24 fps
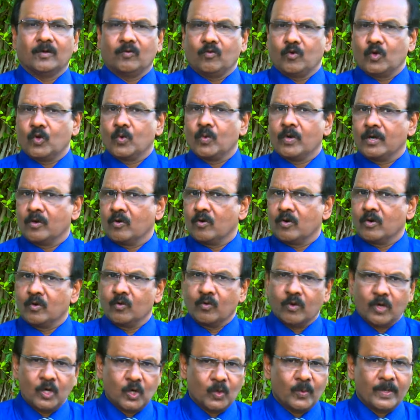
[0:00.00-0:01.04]
ஒருவரோடு
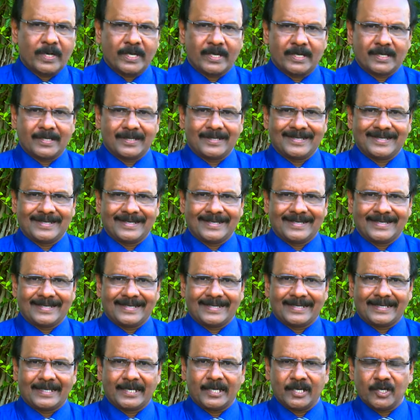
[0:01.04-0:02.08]
ஒருவர்
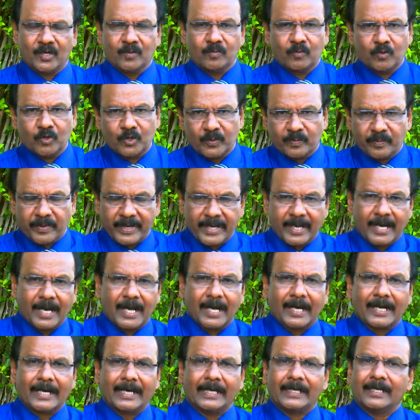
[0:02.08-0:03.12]
இரண்டு மூன்று
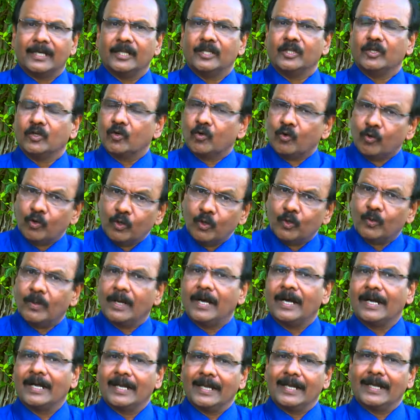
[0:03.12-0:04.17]
பேராக அல்லது
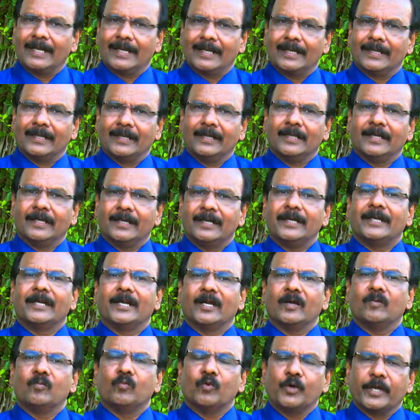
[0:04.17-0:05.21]
குழுவாக
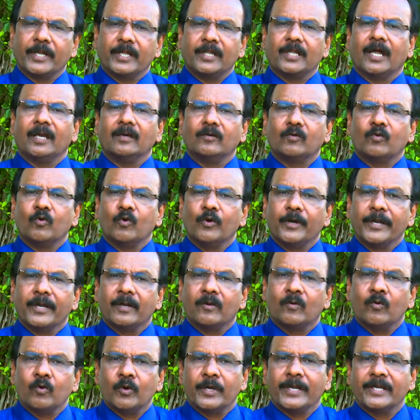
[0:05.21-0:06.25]
நீங்கள் முடிந்தால் கூடி
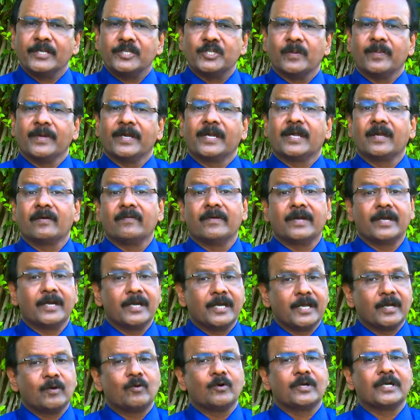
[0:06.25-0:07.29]
கூடி ஜபிக்க
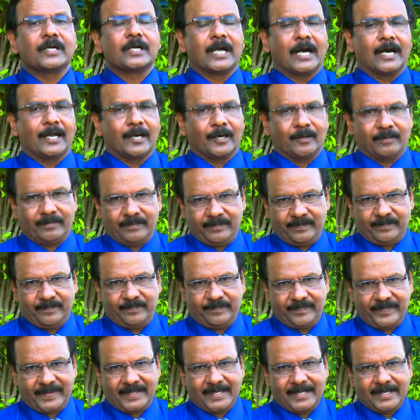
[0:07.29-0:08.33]
வேண்டிய ஒரு காலம்
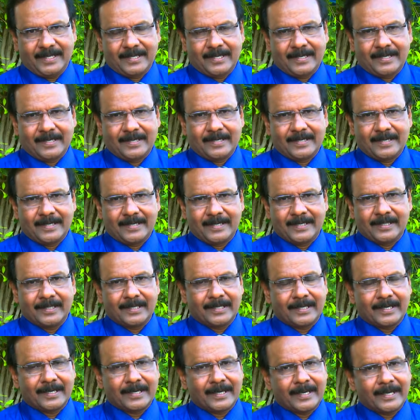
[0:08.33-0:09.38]

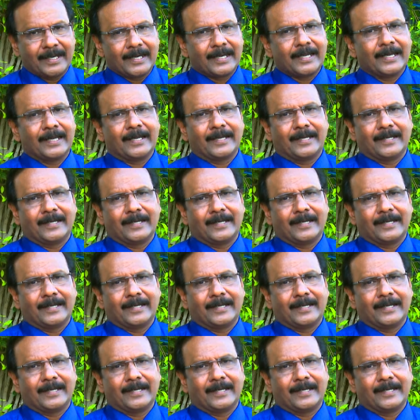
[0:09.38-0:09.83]
இதற்கிடையில்